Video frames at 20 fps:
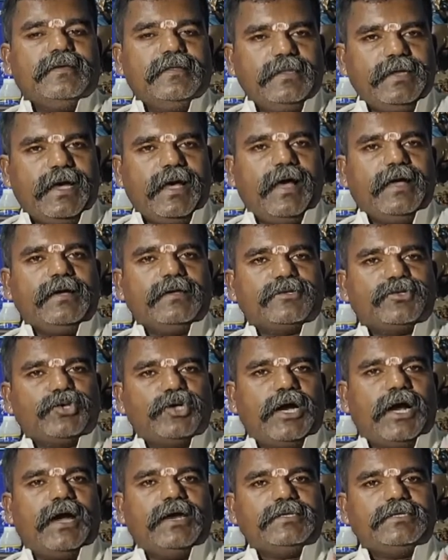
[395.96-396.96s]
இந்த
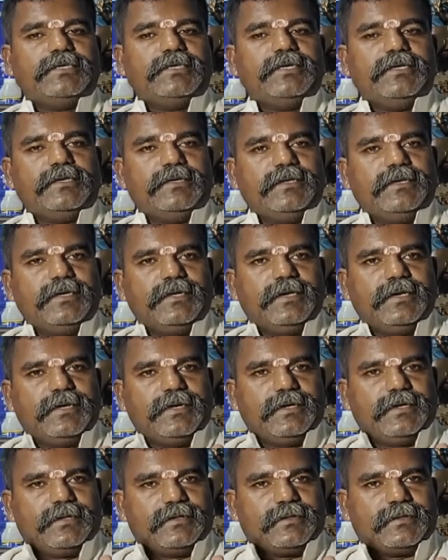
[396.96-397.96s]
ஆட்சி
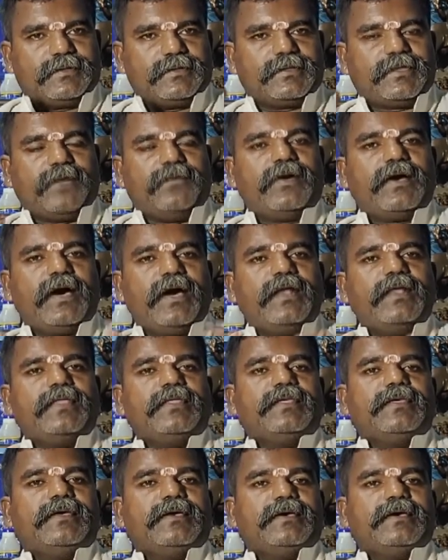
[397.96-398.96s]

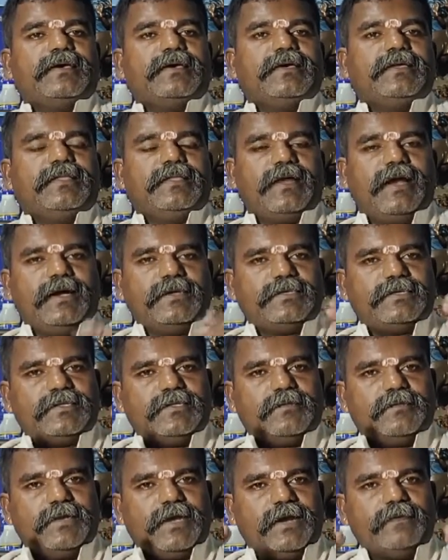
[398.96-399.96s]
தவறானது இந்த
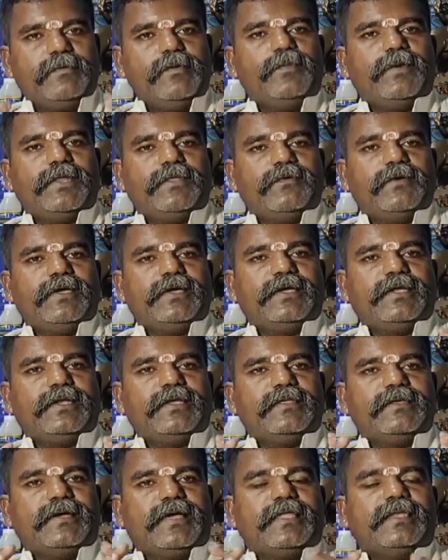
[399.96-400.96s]
ஆட்சி நம்மை அடிமைப்படுத்தி
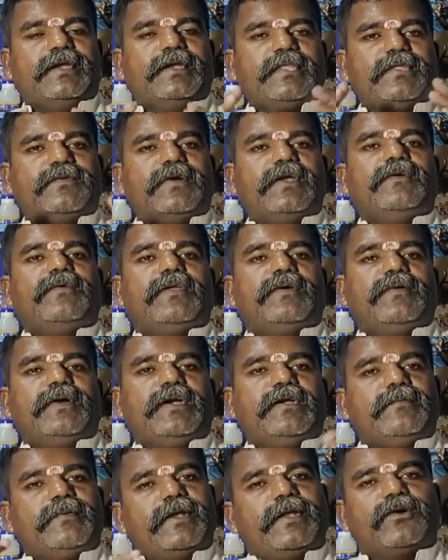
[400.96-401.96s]
வைக்கின்றது அதிலிருந்து வெளிவர
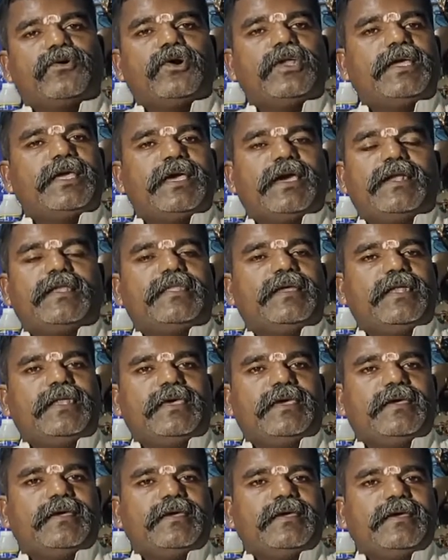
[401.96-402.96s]
வேண்டும் என்ற கோரிக்கையால்
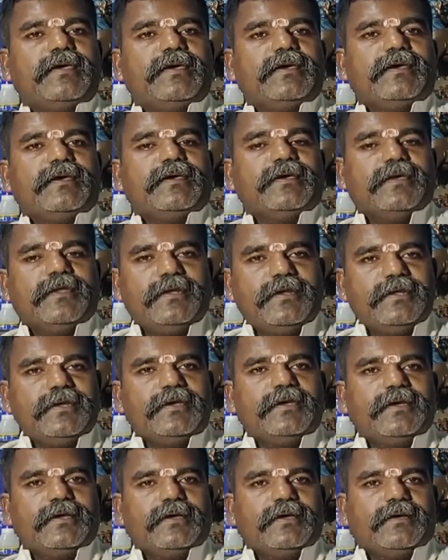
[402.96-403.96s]
தானே
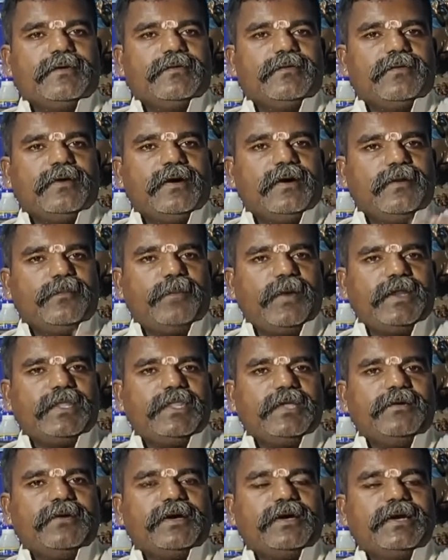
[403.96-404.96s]
இன்று
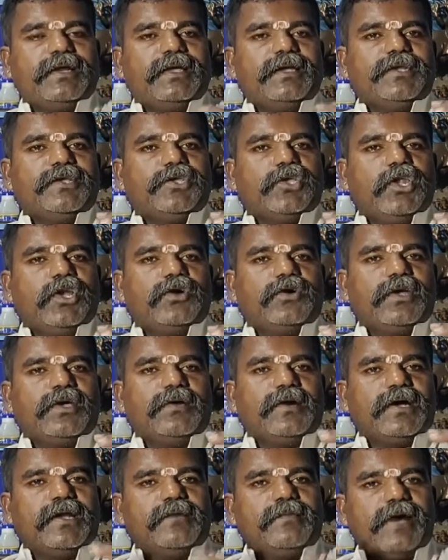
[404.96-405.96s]
படித்தவர்கள் என்று
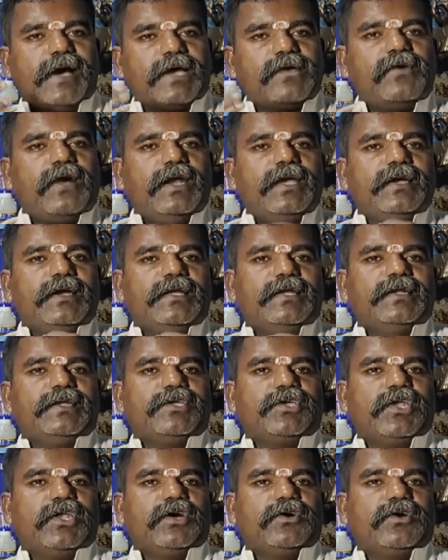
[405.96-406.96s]
சொல்லக்கூடியவர்களும் அறிவாளிகள்
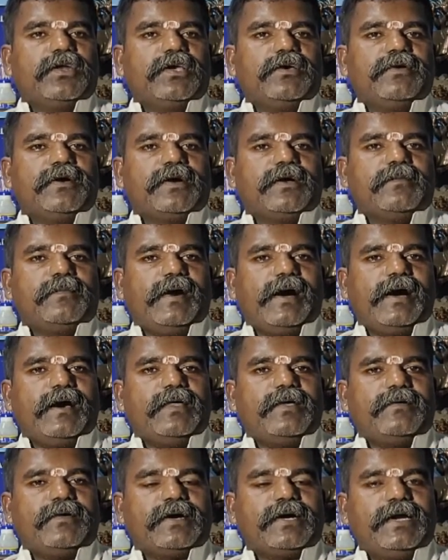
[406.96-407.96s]
என்று
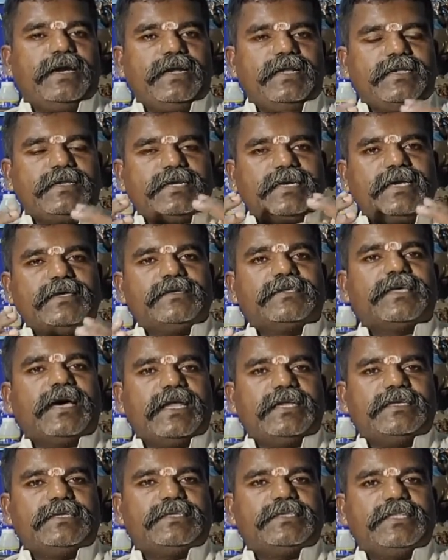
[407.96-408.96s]
சொல்லக்கூடியவர்களுமானவர்கள்
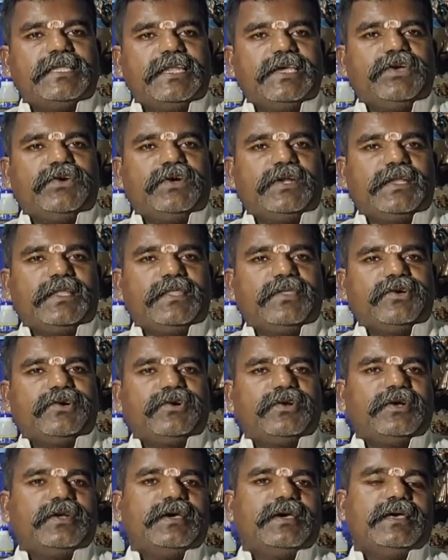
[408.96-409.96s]
இடதுசாரி சிந்தனையோடு இருந்து
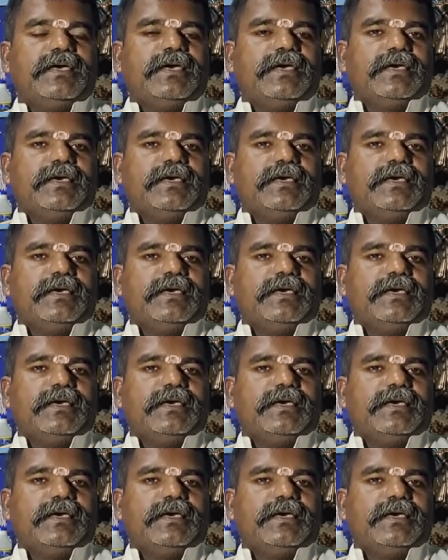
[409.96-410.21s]
கொண்டு